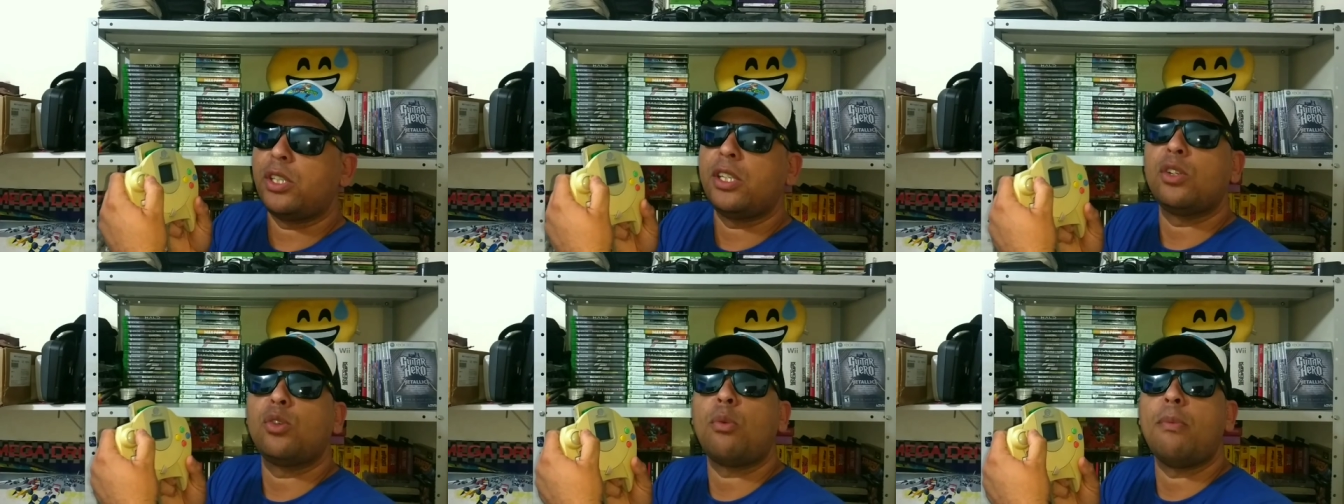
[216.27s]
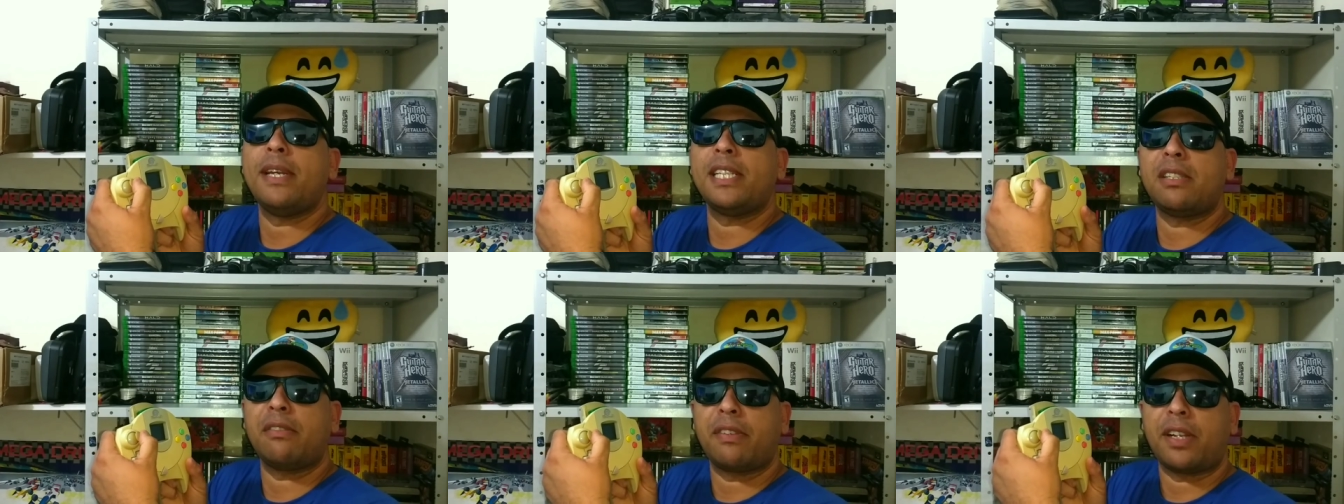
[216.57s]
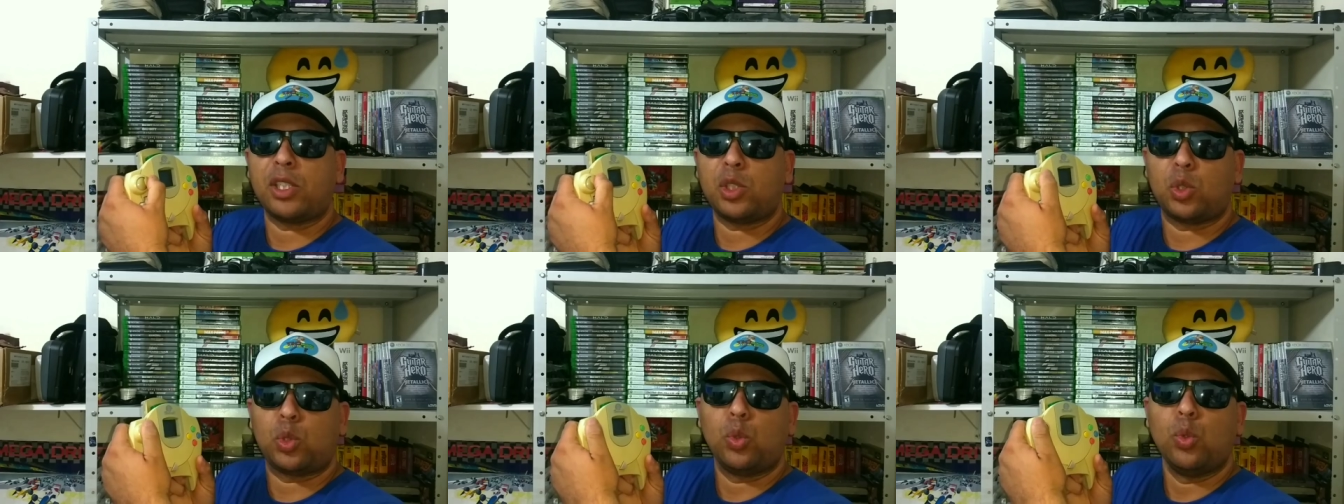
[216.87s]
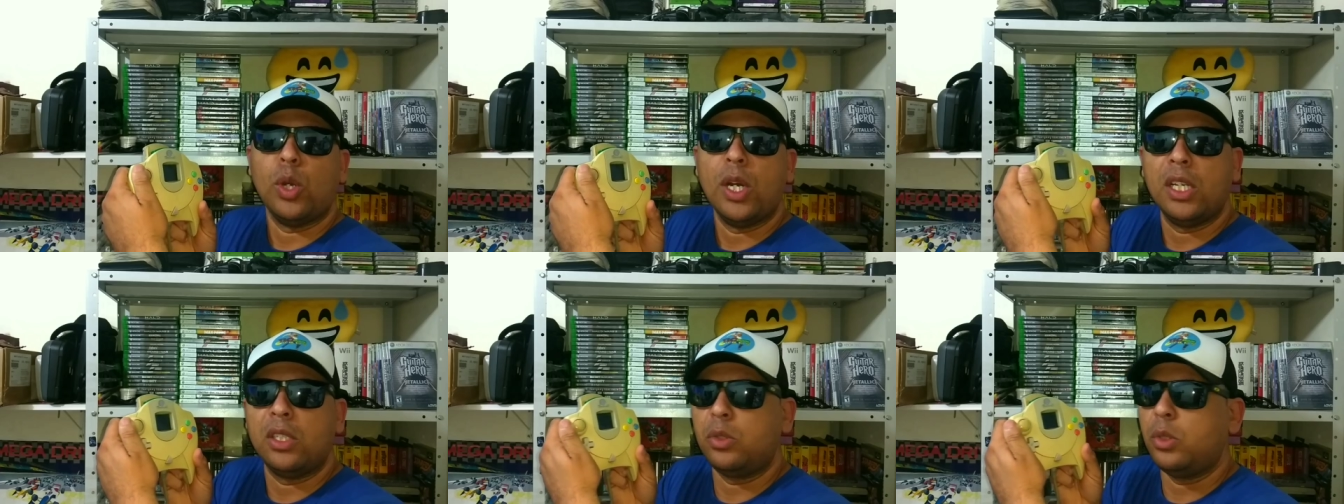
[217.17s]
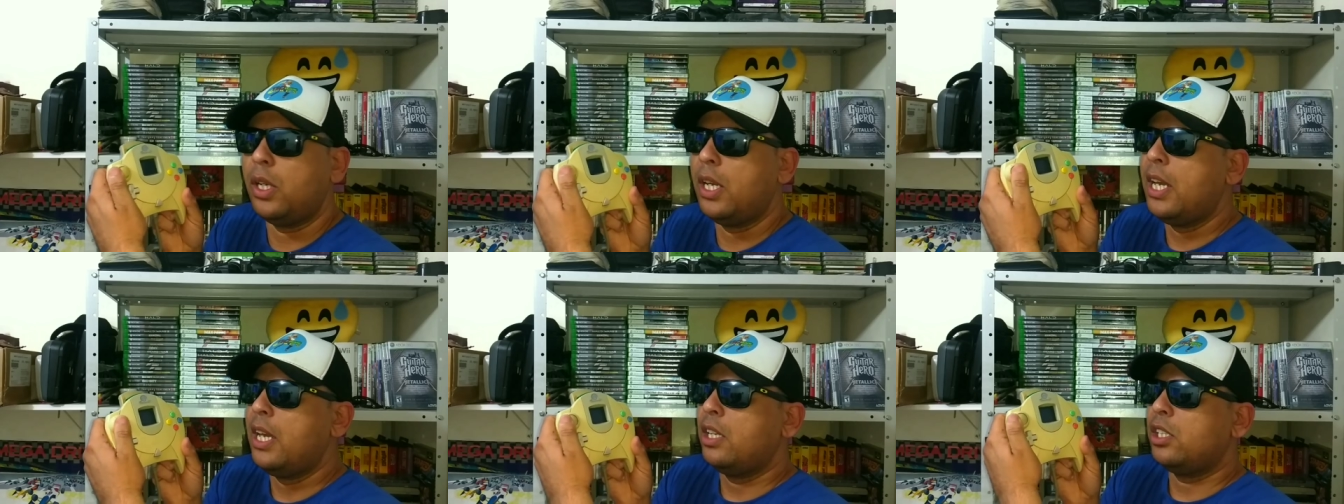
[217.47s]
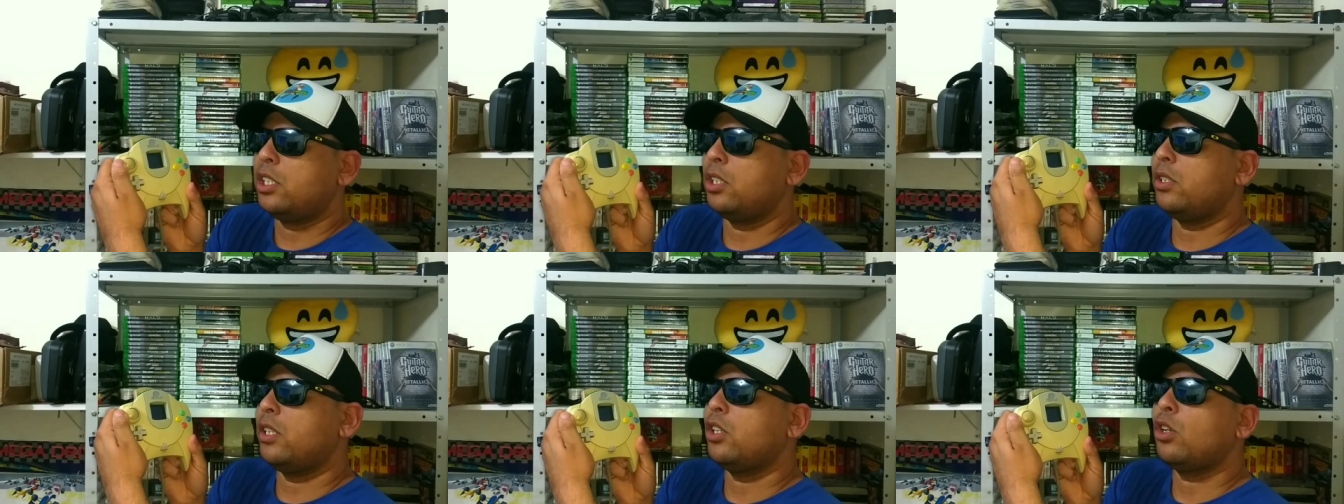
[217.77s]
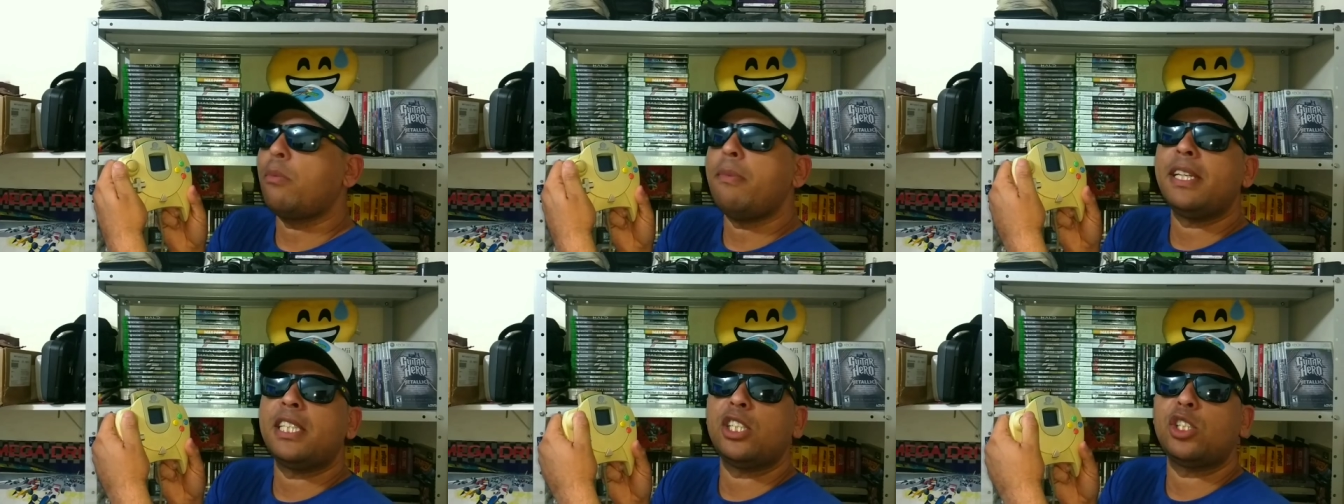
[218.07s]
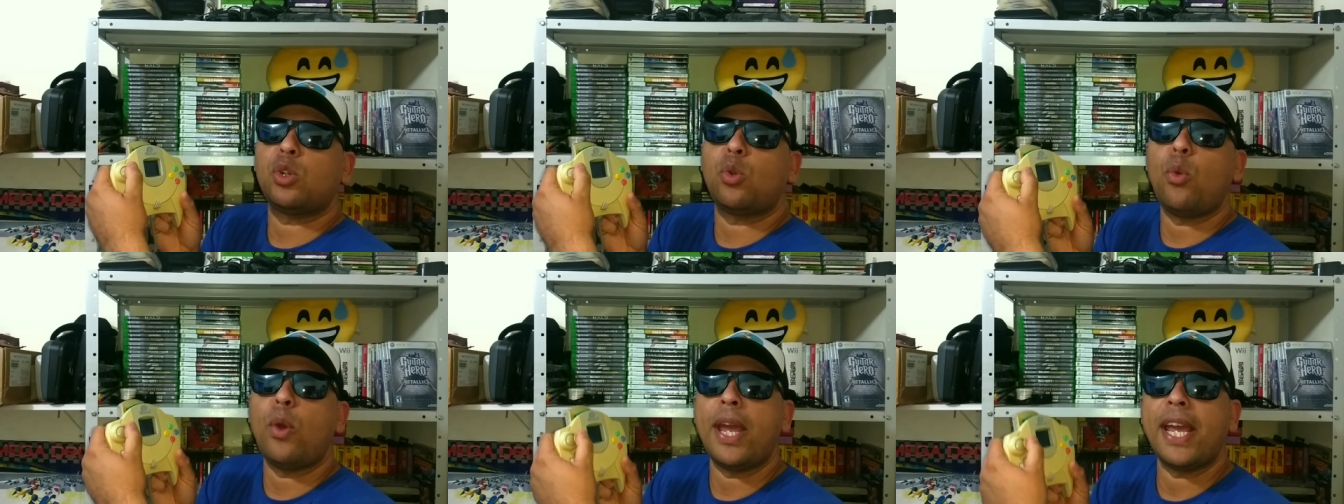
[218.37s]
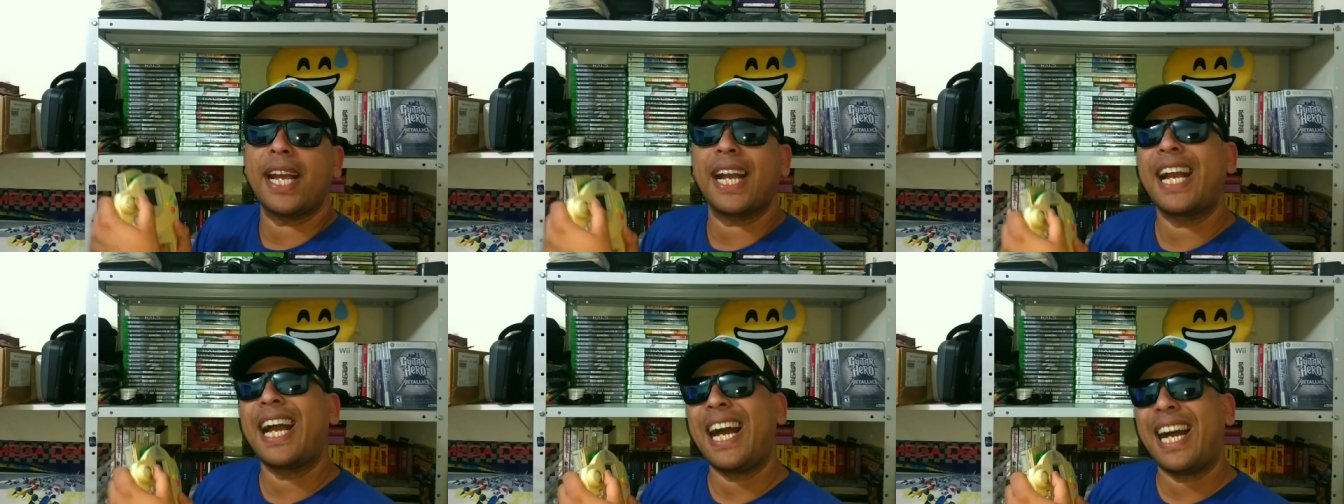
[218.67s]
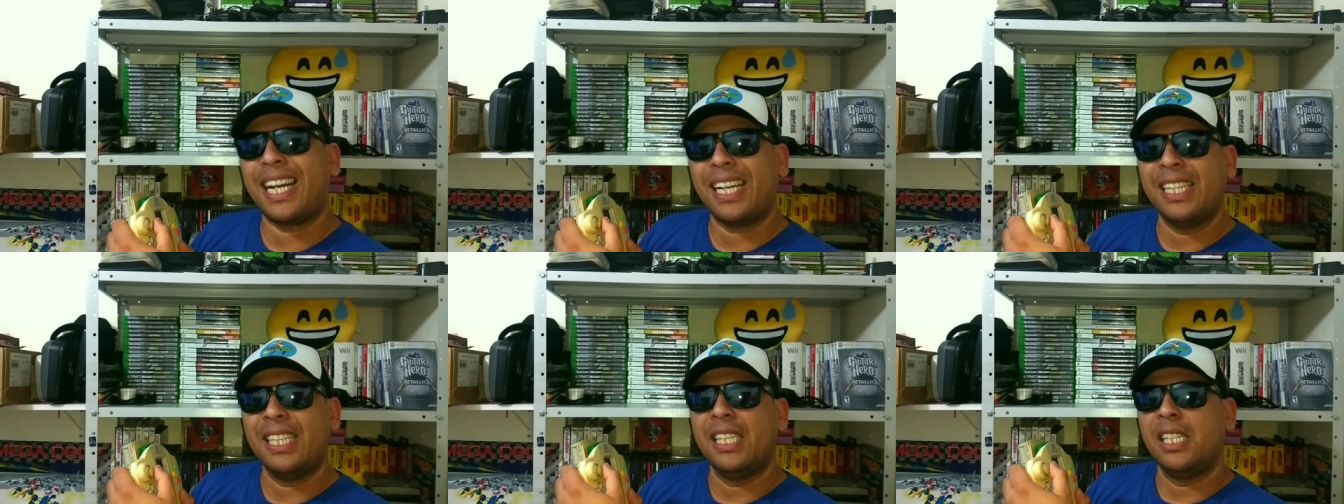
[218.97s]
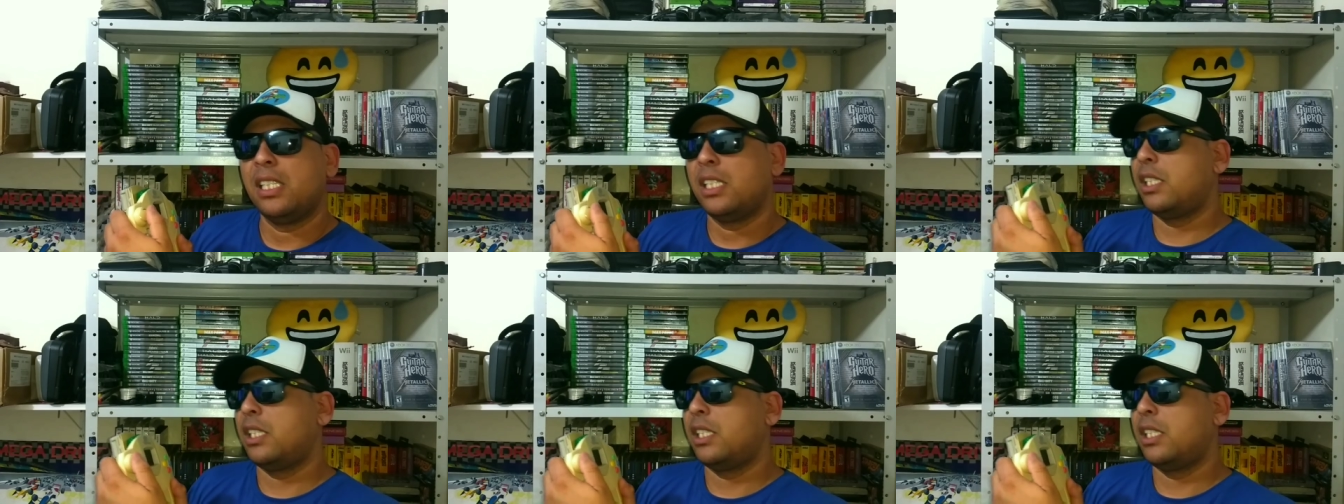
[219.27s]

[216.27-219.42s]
seu dedo começa a ficar suando, seu dedo começa a escorregar.